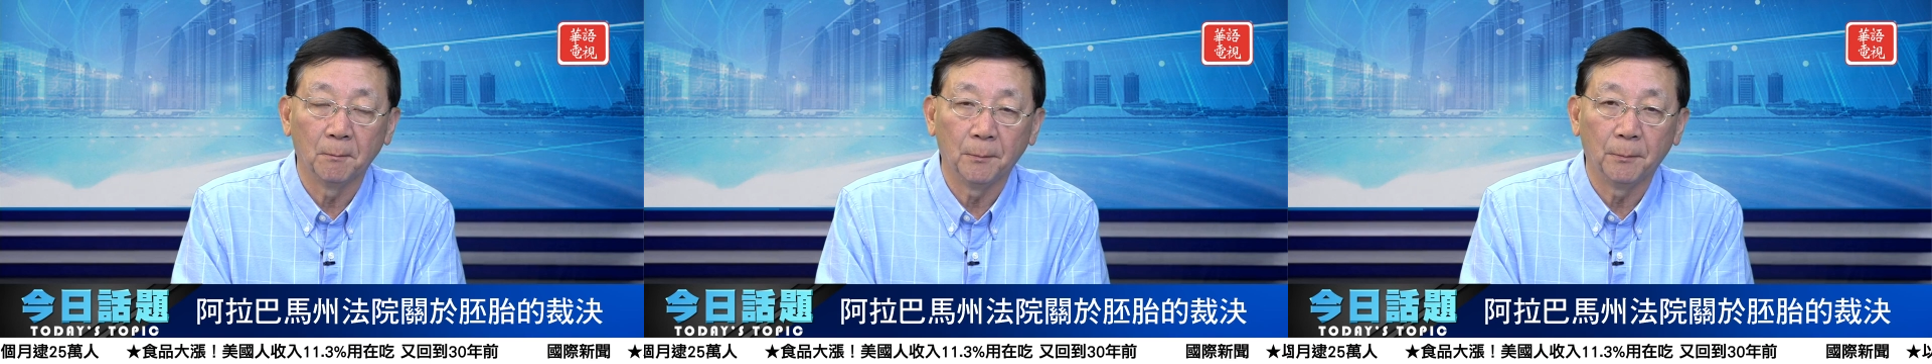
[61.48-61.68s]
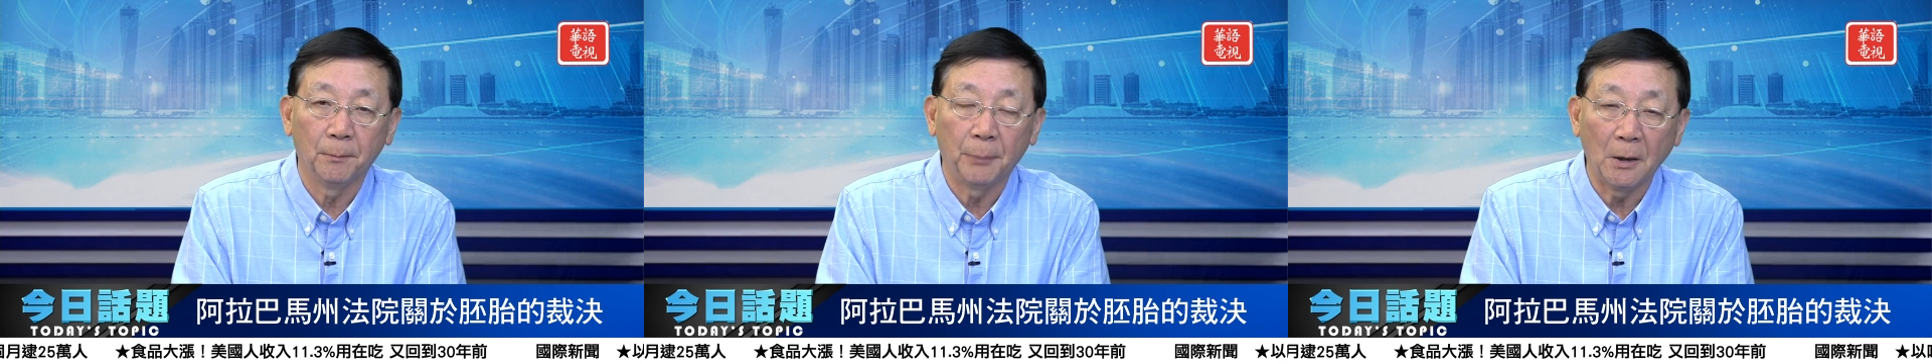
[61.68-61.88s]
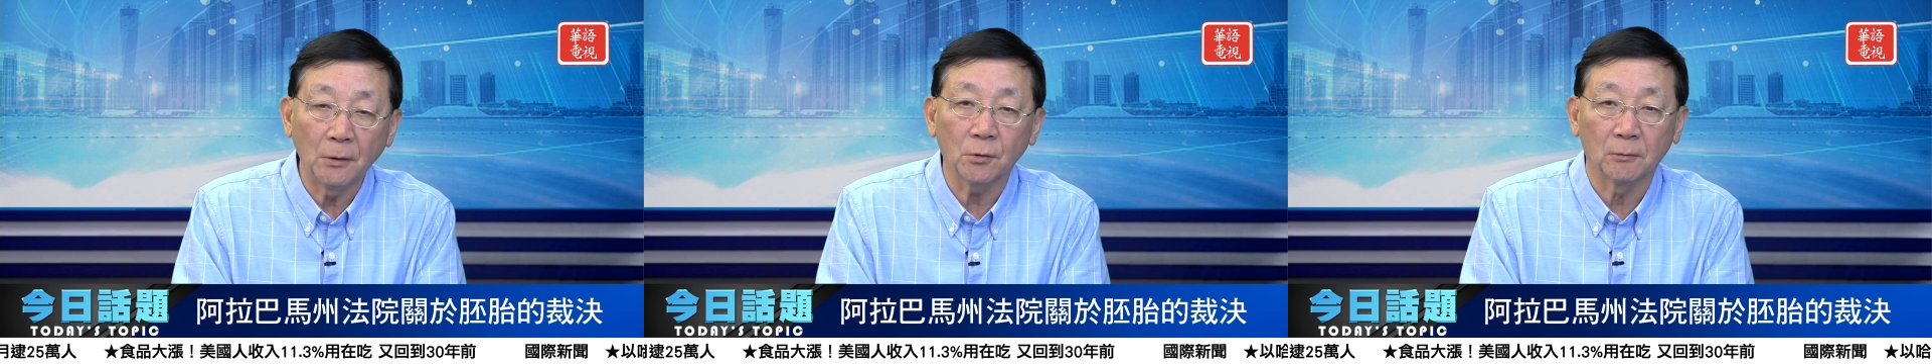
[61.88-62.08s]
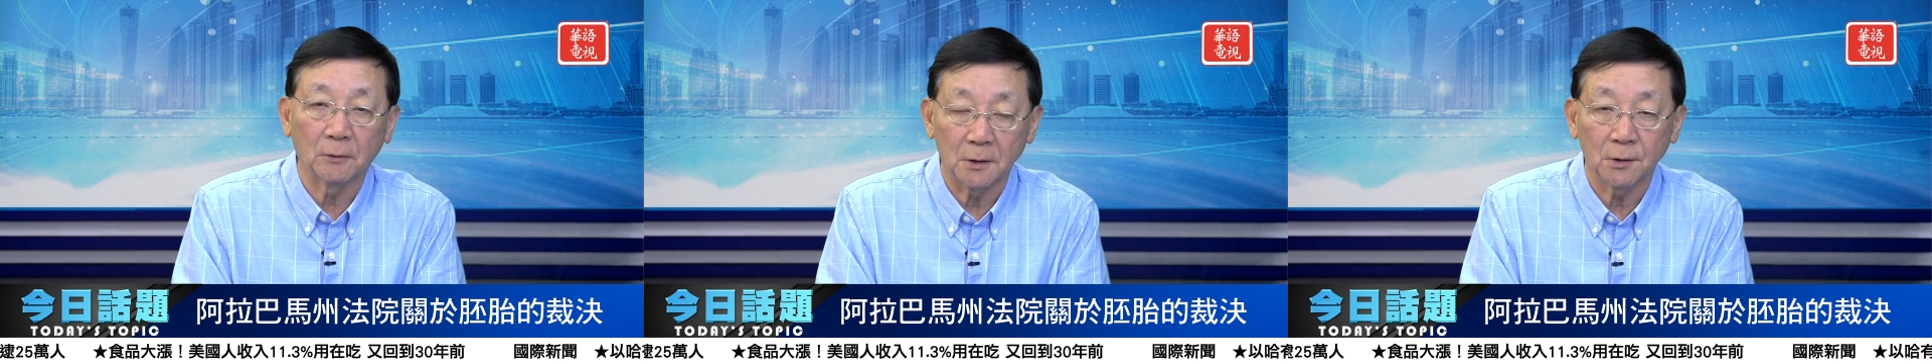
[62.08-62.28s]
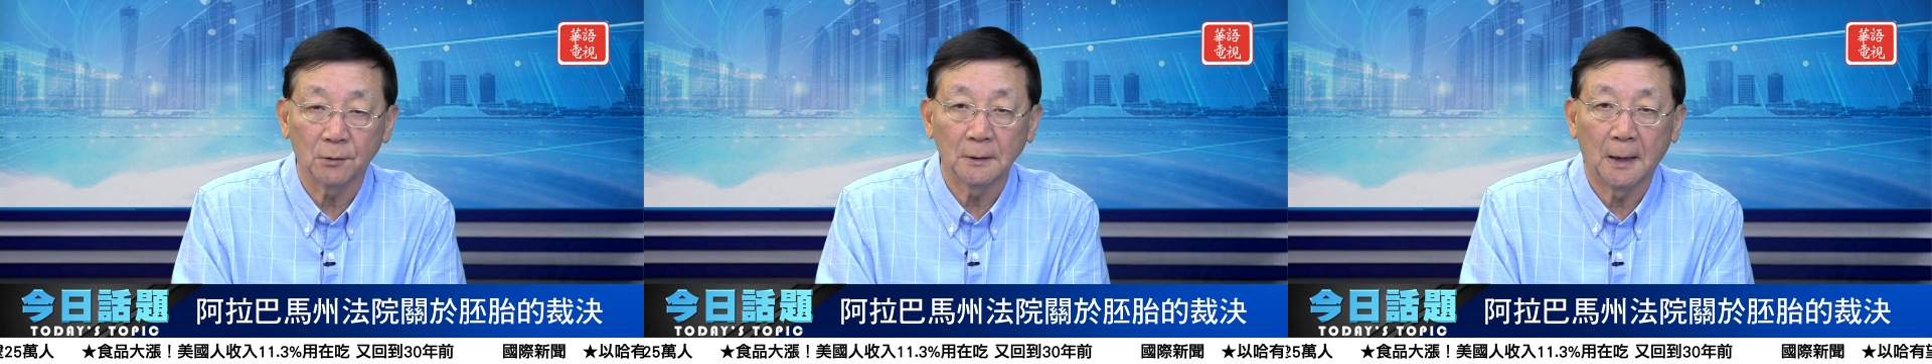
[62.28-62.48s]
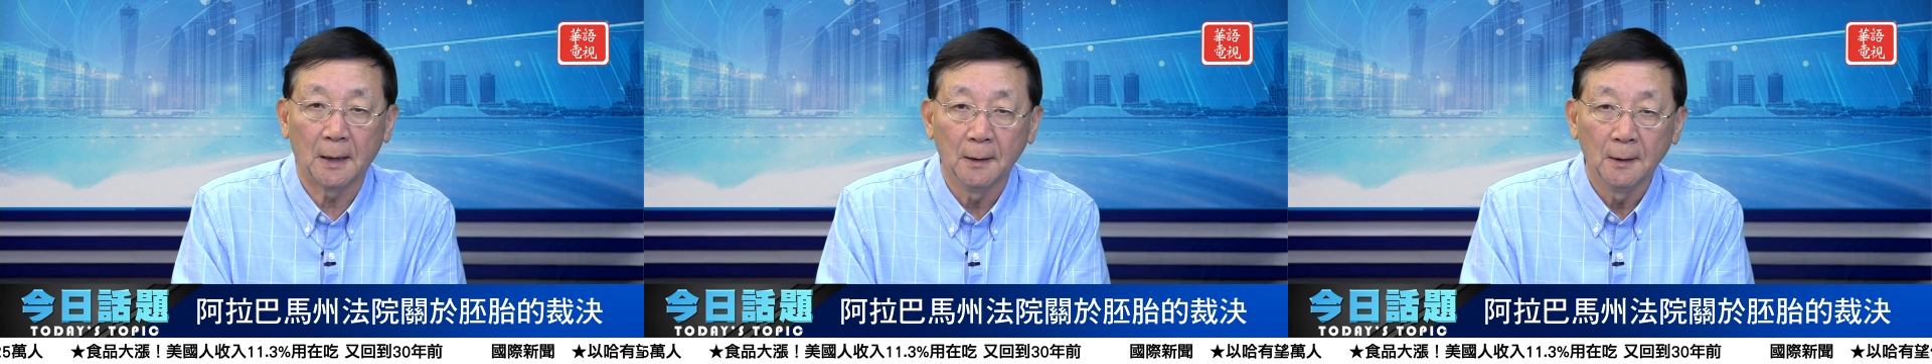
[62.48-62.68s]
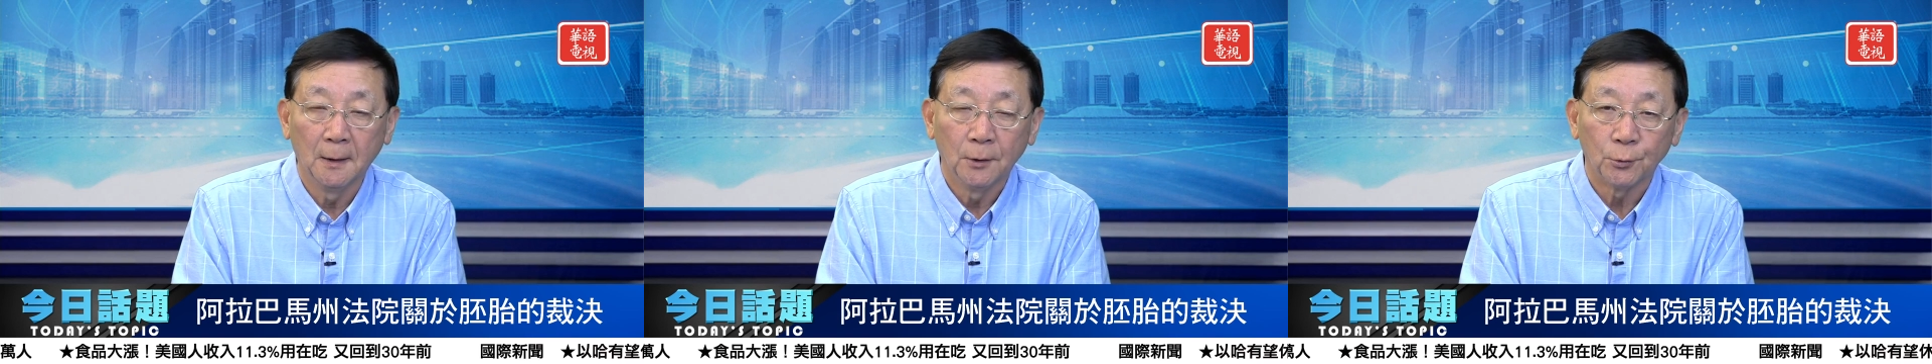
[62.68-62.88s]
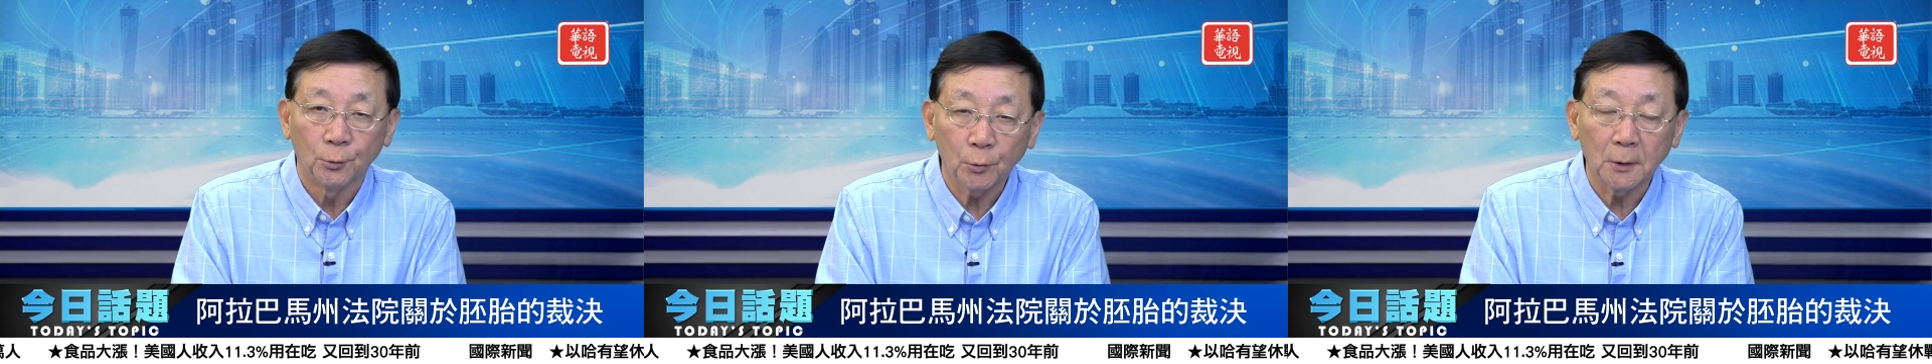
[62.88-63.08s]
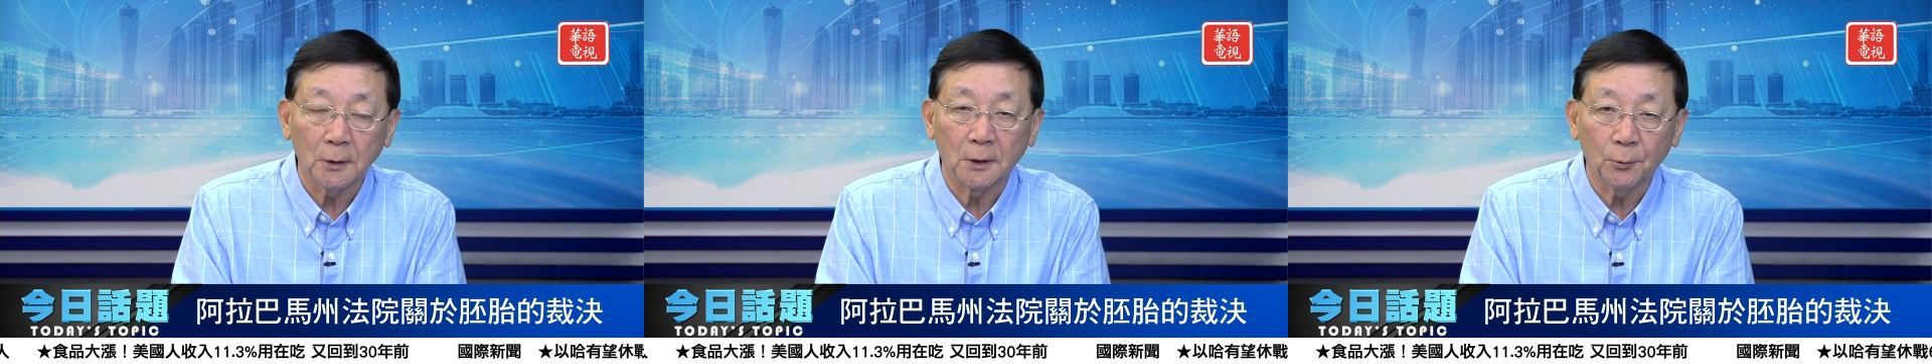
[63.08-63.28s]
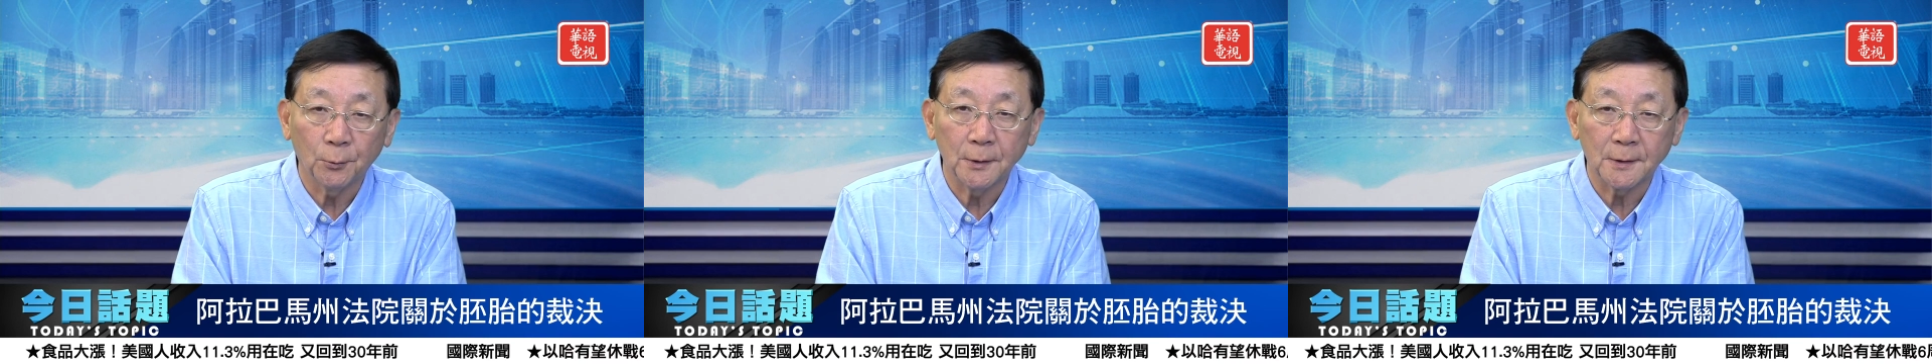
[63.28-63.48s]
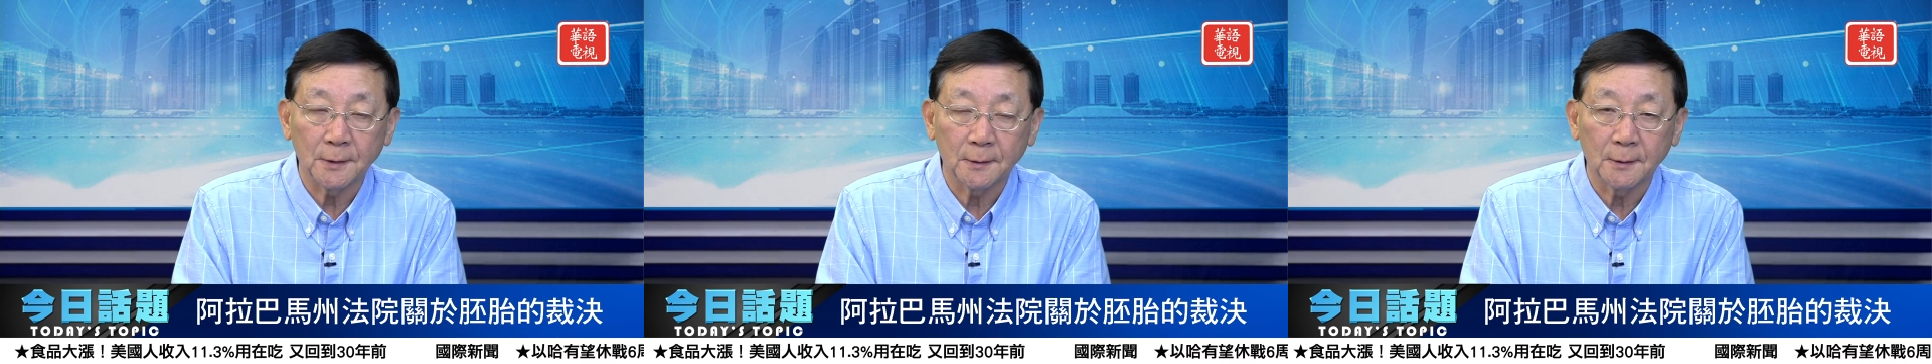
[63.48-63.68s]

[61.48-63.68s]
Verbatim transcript: 保守的州呢，有可能会